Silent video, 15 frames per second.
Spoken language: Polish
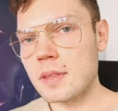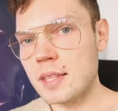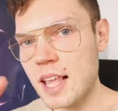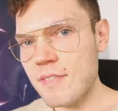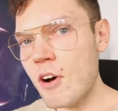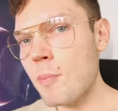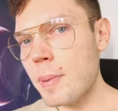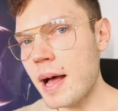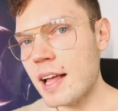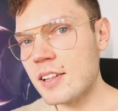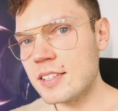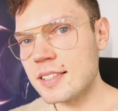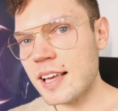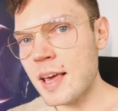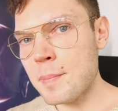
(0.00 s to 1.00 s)
TVP
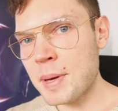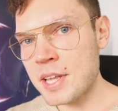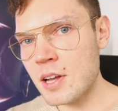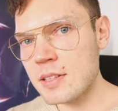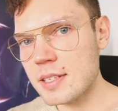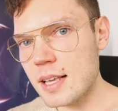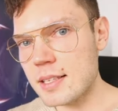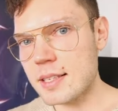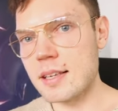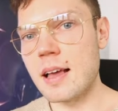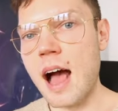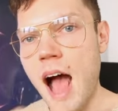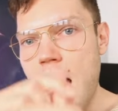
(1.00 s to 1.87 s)
dostaje pieniądze z